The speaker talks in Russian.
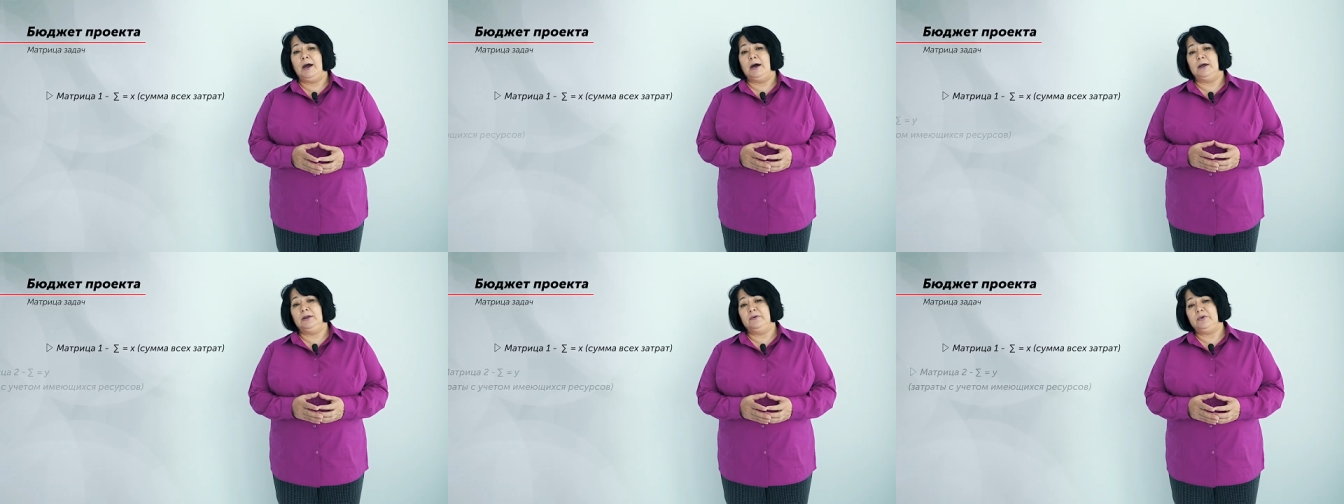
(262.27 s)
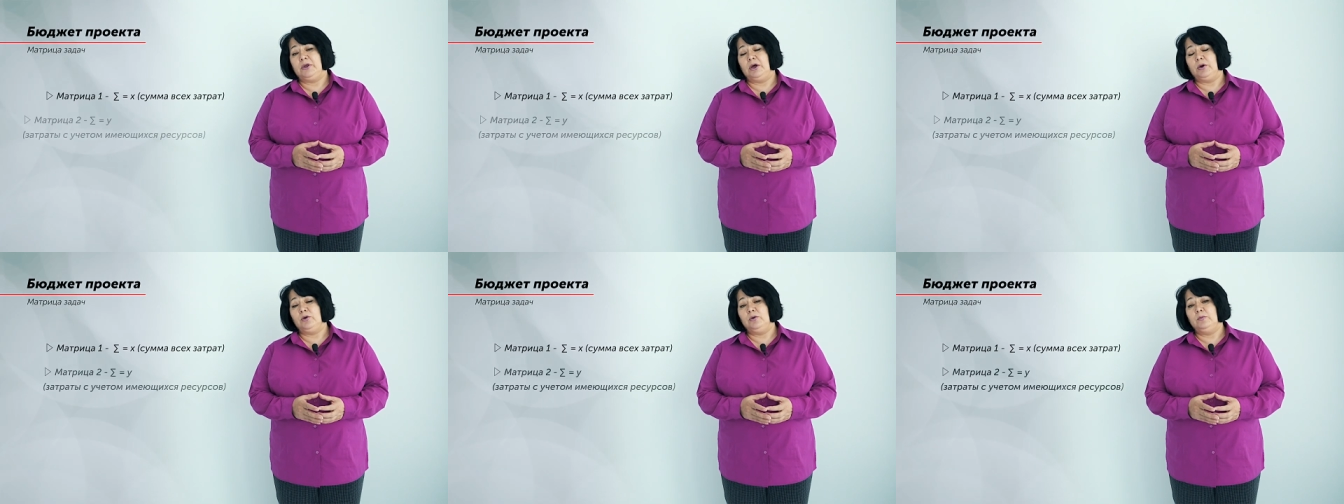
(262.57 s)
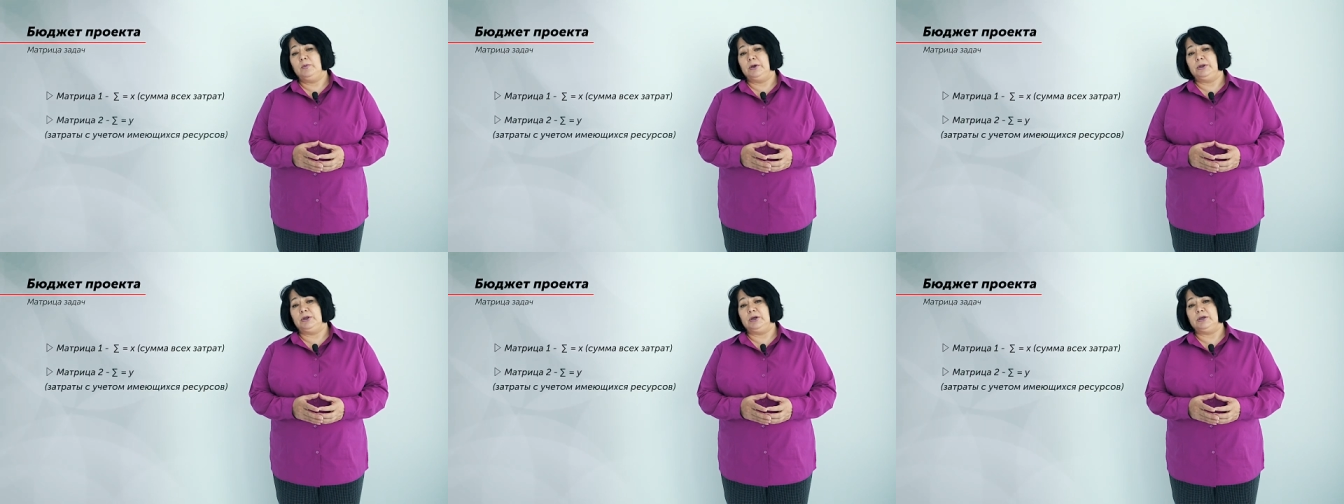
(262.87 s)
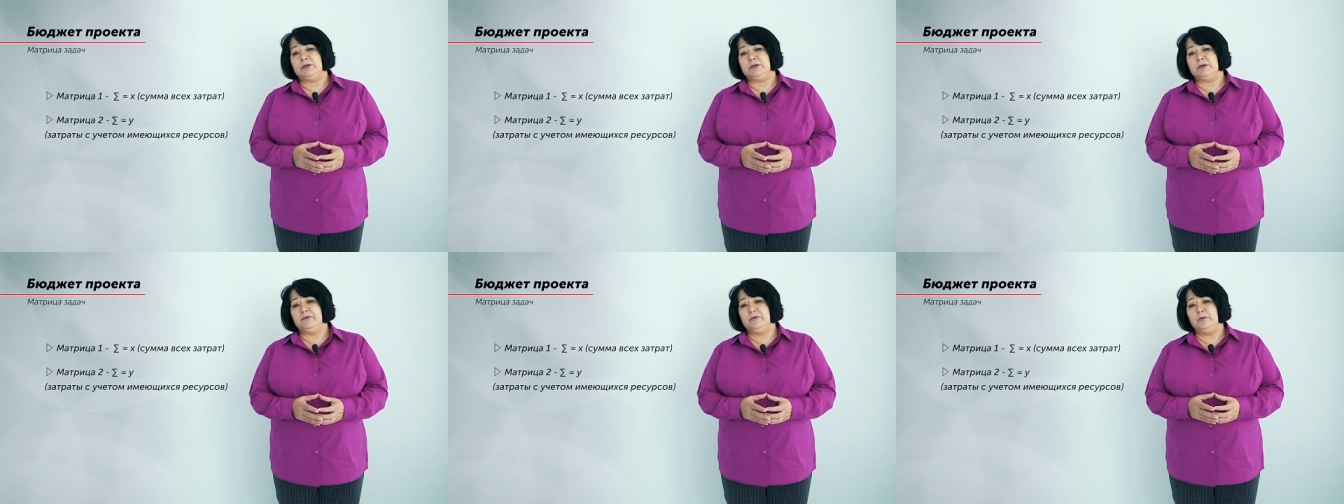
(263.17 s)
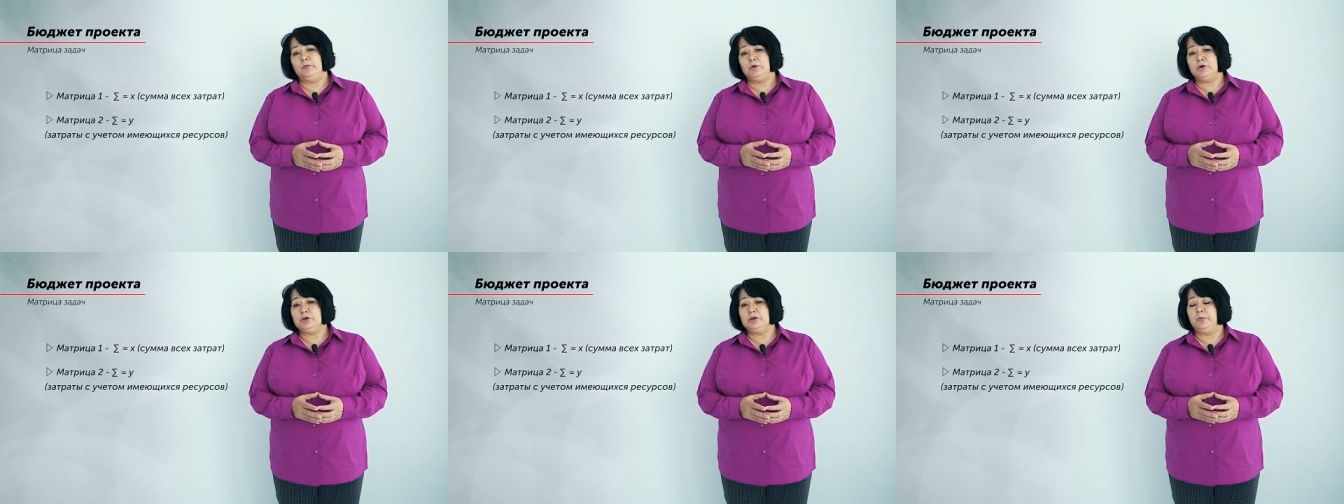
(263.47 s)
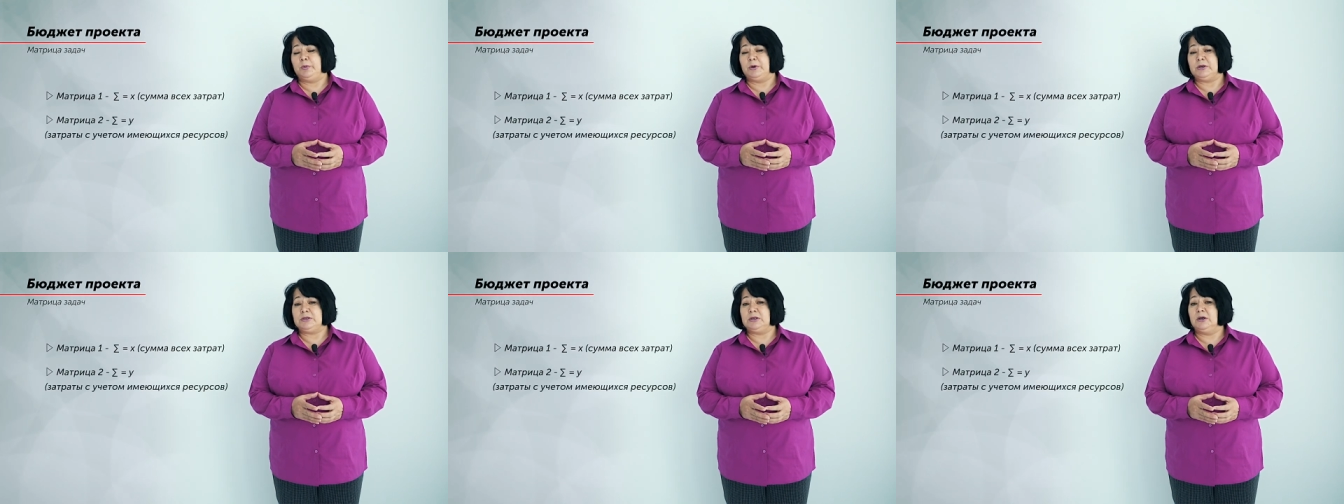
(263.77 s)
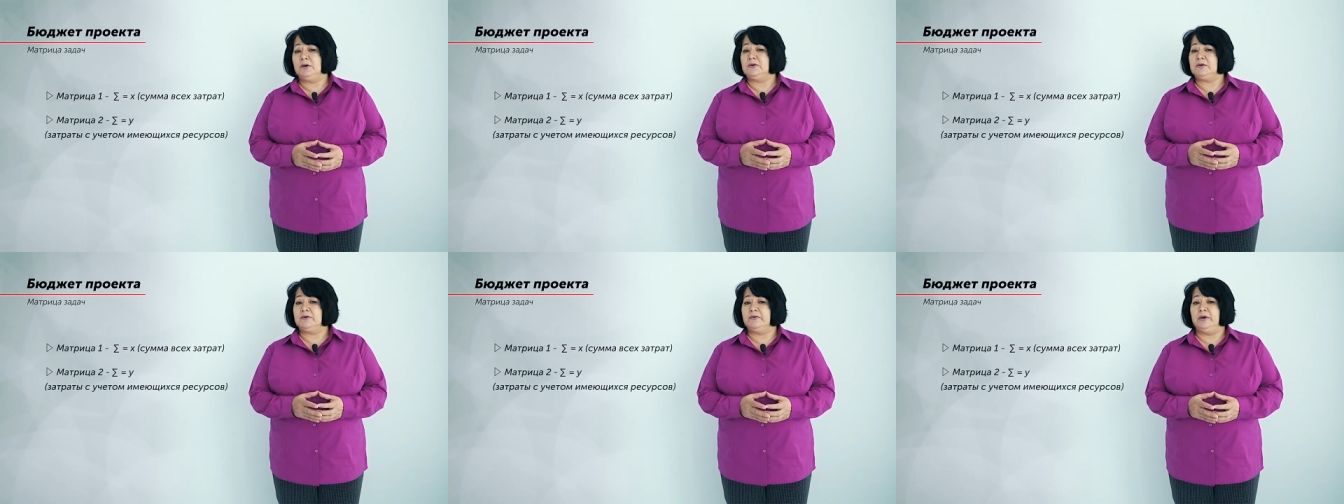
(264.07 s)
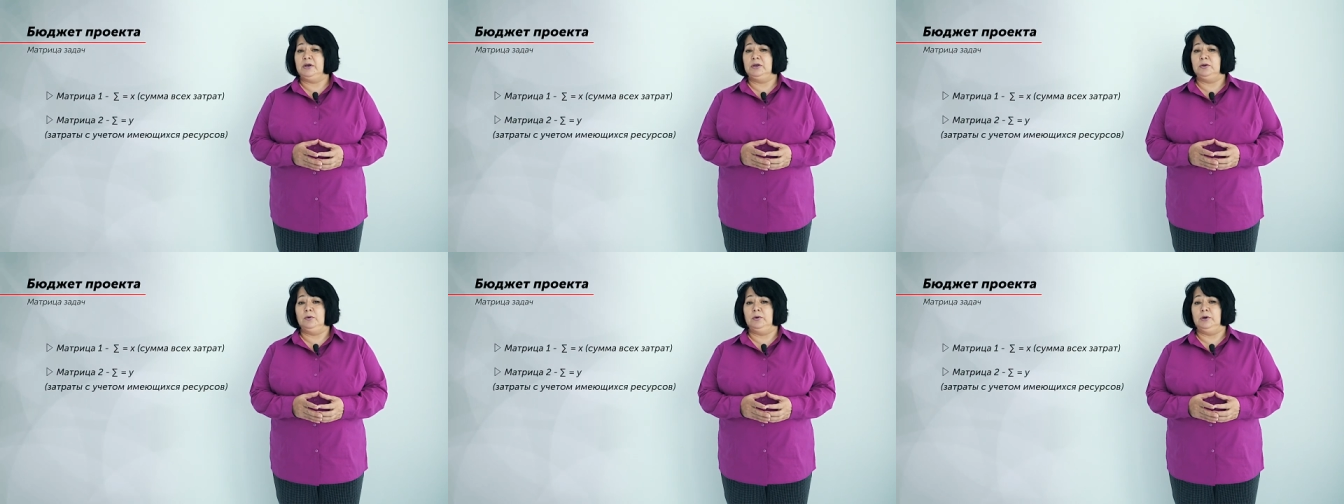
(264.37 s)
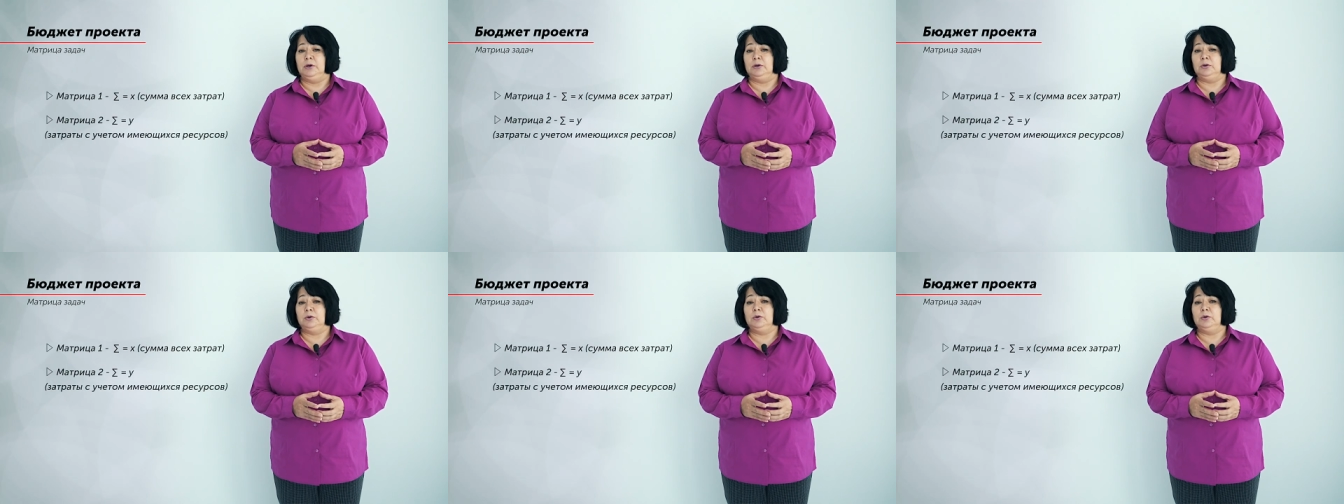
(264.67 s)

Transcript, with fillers: а на второй матрице вы можете проставить свои нули,